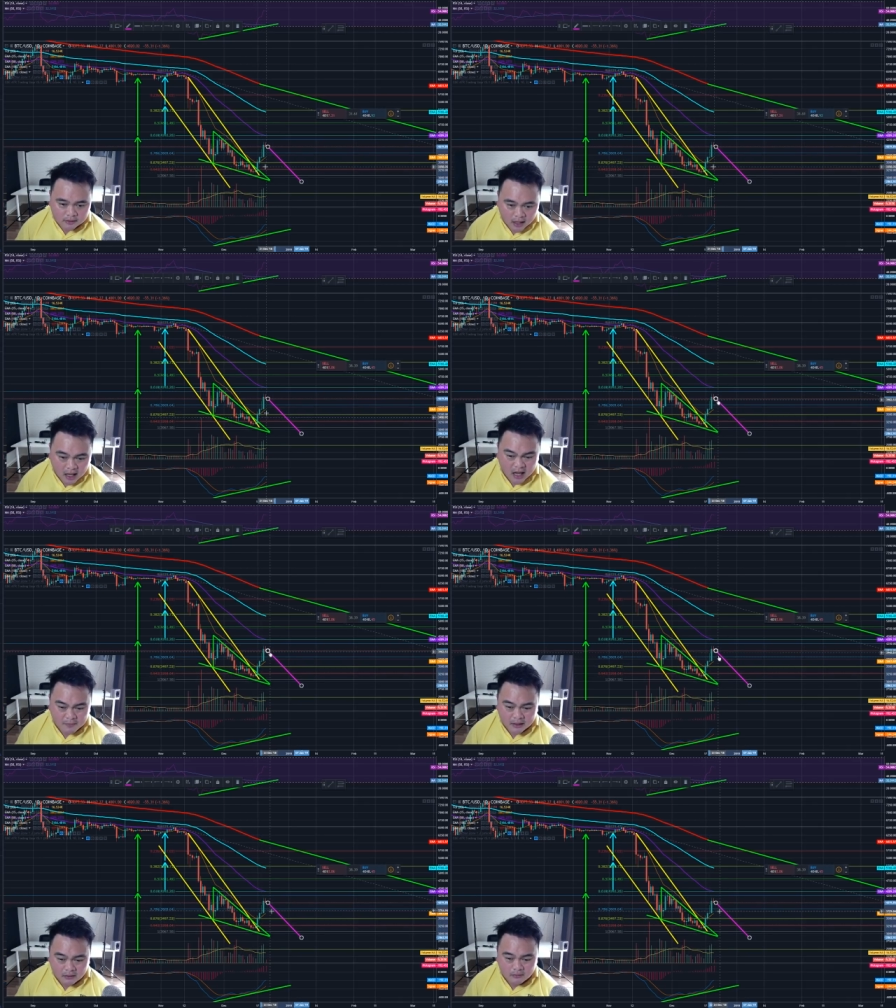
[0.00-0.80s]
ถ้า
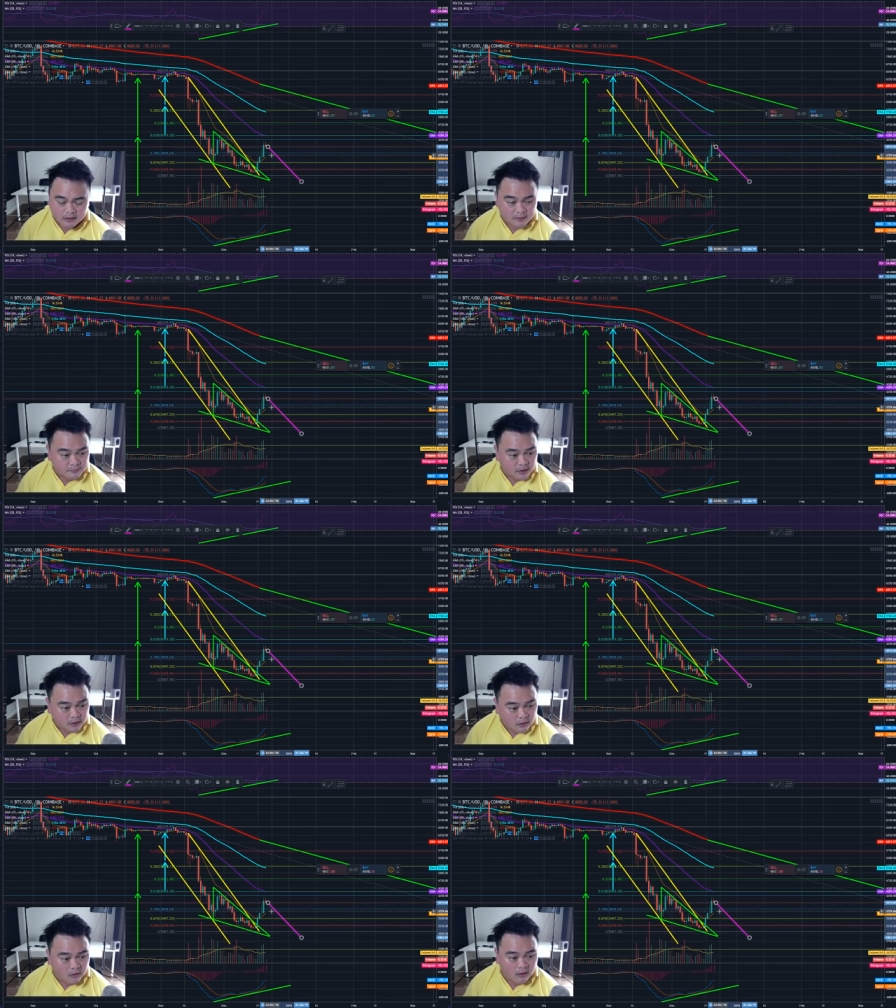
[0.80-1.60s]
มันร่วงนี่ปล่อย
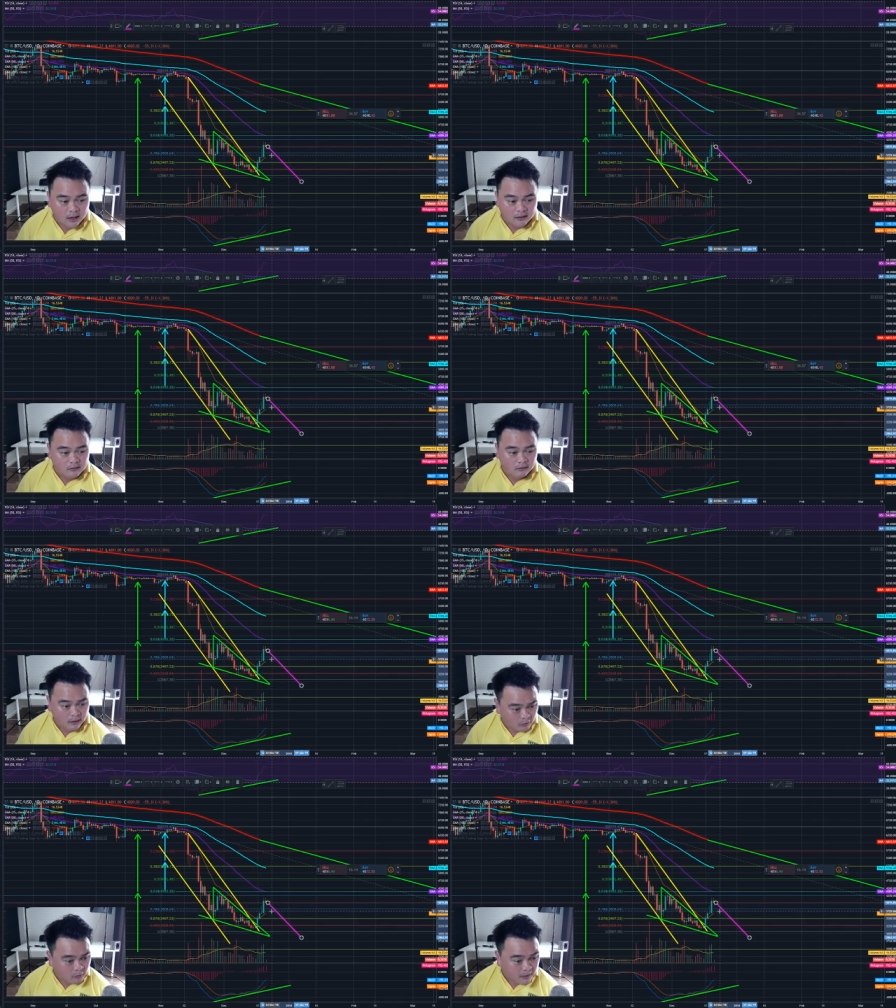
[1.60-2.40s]
ของกัน
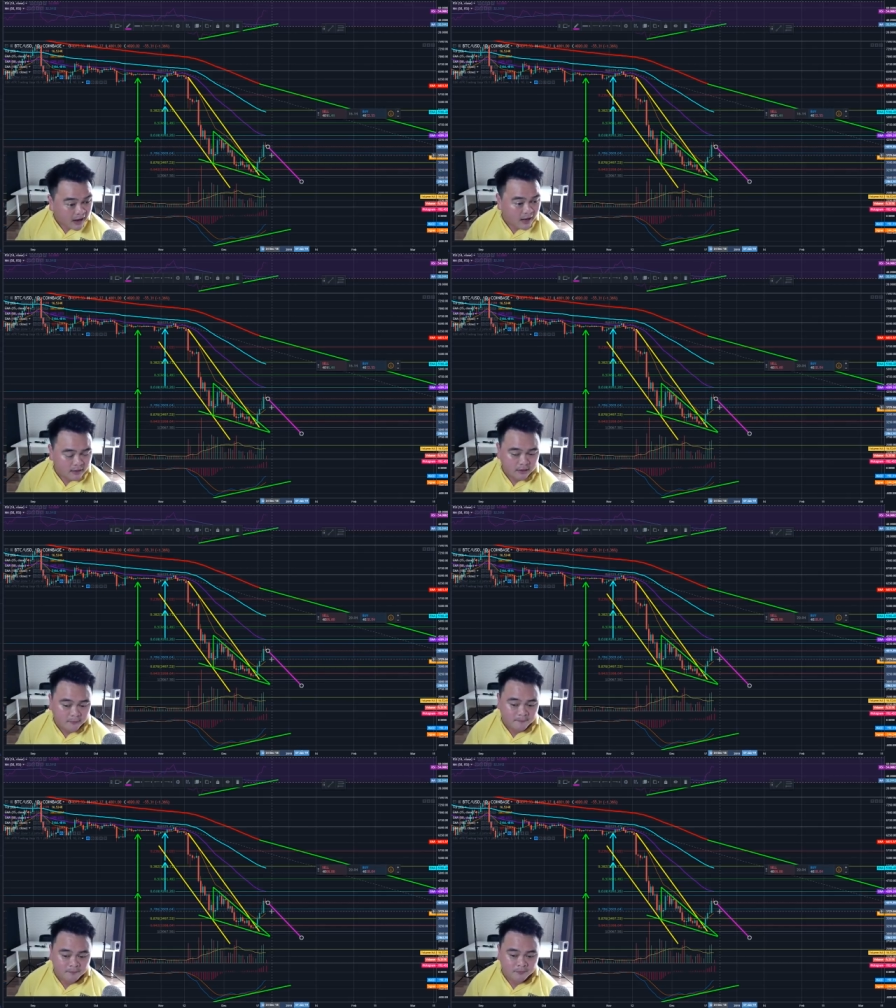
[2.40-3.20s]
เร็วมากนะครับ